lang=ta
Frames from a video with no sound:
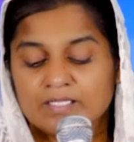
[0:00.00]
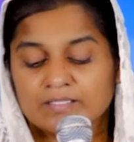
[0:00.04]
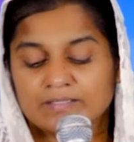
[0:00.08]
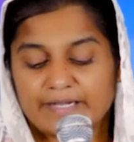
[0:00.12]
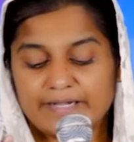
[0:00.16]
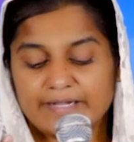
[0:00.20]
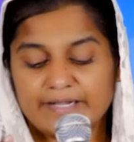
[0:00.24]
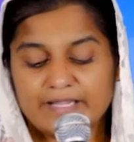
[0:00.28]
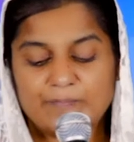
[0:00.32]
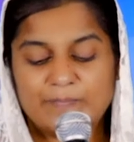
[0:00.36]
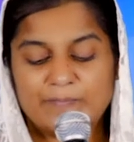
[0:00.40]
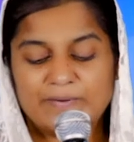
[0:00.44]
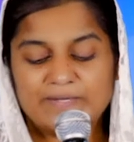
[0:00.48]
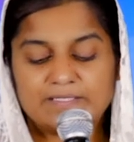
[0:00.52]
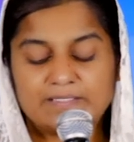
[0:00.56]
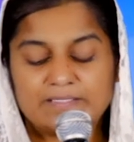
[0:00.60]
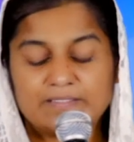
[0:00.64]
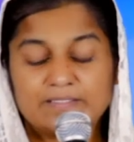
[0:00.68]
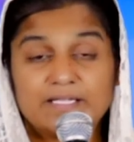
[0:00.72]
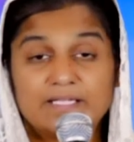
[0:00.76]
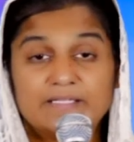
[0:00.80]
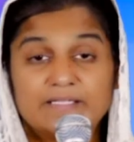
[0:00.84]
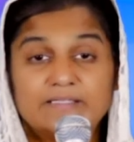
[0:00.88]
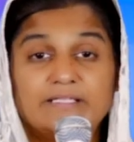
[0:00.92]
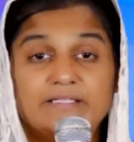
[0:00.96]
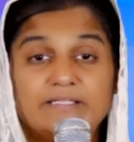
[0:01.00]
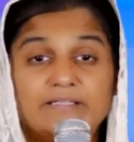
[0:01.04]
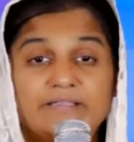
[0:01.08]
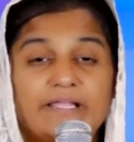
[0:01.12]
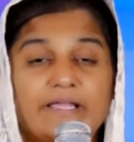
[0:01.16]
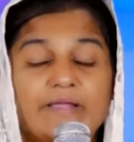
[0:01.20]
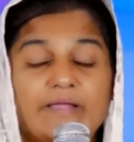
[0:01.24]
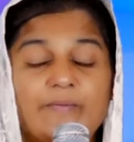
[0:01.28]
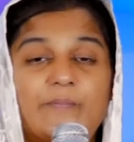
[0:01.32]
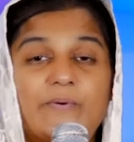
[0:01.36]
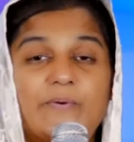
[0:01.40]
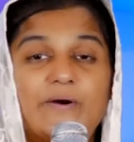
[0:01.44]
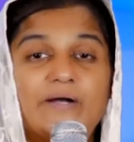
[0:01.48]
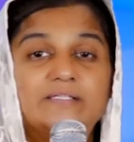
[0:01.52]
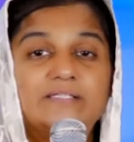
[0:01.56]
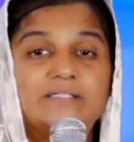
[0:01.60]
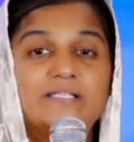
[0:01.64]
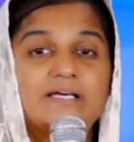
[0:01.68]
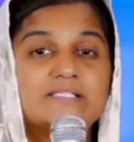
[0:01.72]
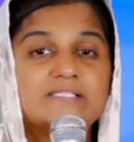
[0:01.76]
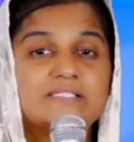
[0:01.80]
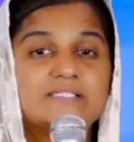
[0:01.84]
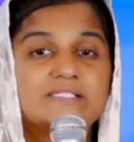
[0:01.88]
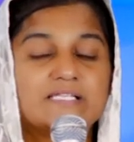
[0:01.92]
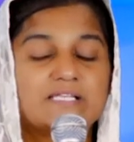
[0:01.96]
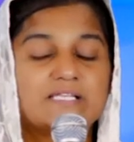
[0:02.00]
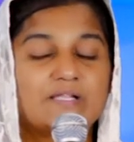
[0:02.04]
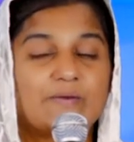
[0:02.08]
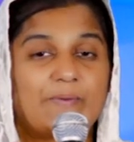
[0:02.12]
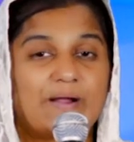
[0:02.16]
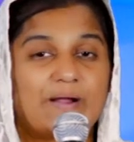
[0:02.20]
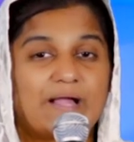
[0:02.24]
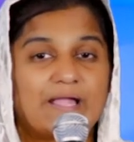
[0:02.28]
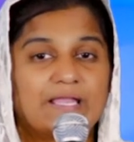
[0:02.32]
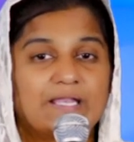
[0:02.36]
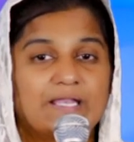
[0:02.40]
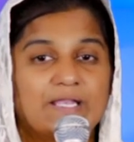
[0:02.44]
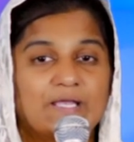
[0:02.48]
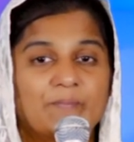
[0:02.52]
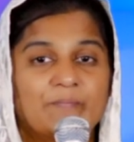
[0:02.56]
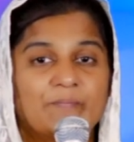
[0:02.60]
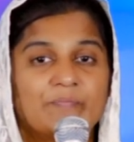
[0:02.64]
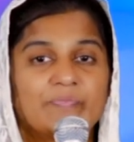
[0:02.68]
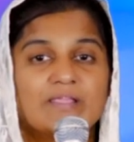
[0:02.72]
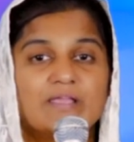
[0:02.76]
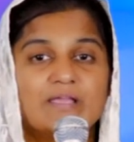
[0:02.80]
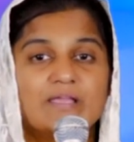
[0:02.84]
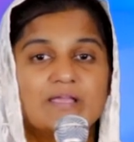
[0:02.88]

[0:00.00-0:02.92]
தடைப்பட்டிருந்த அந்த நேபாள் தரிசன பயணம்